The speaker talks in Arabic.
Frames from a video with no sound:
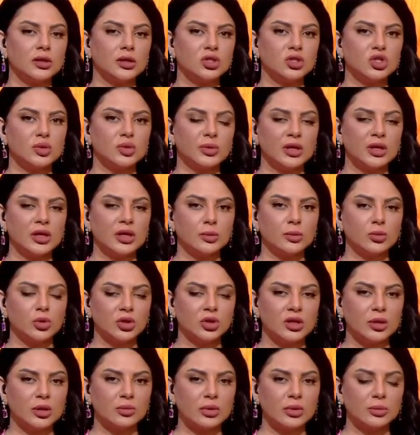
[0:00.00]
هذه الجمعية
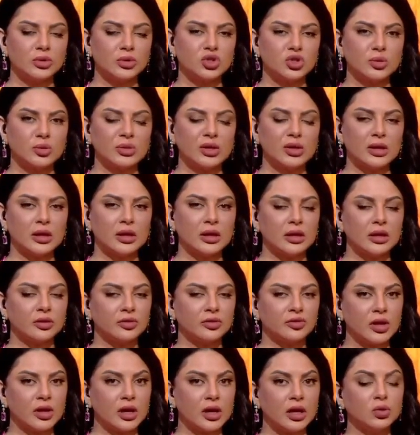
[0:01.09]
مهتمة بجميع
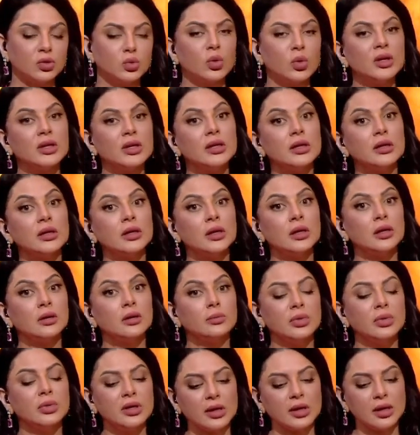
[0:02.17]
الفئات ولا
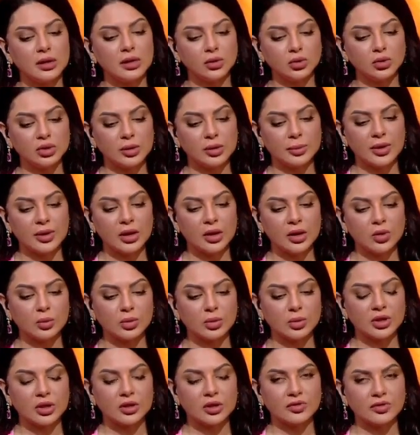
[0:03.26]
بالأدباء
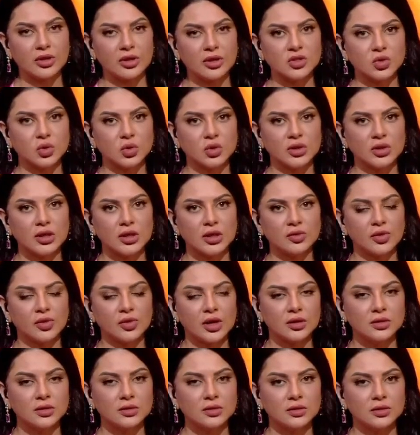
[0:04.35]
والمثقفين السعوديين
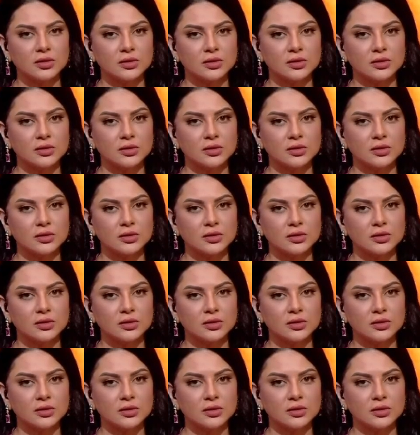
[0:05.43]
فقط؟